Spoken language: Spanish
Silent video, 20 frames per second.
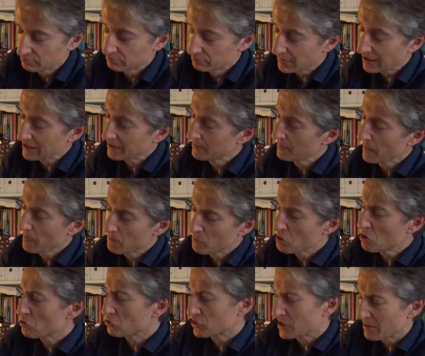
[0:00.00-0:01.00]
¿vale?
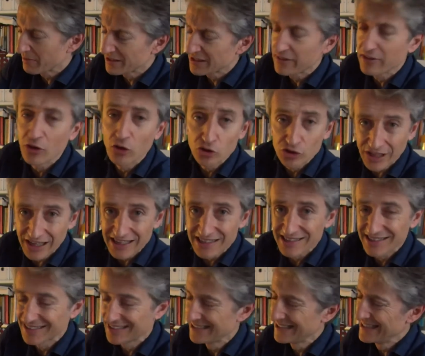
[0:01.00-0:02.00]
Yo digo
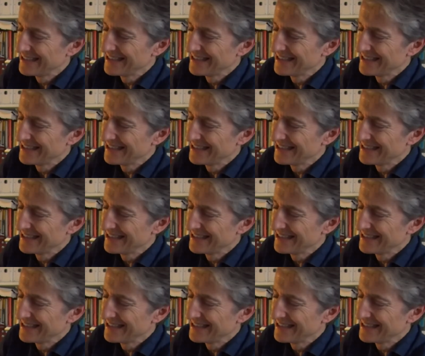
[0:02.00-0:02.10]
tres.